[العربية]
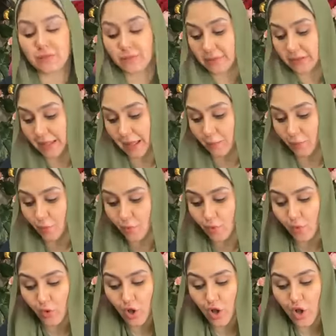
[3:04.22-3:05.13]
دولت
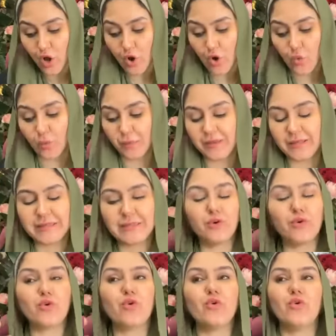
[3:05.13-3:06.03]
بيدعموكوا
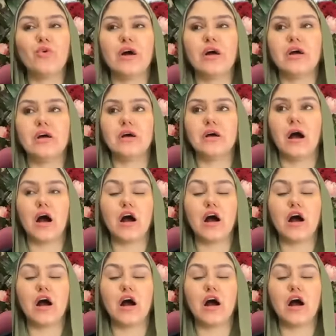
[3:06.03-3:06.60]
وبيدوكوا آه،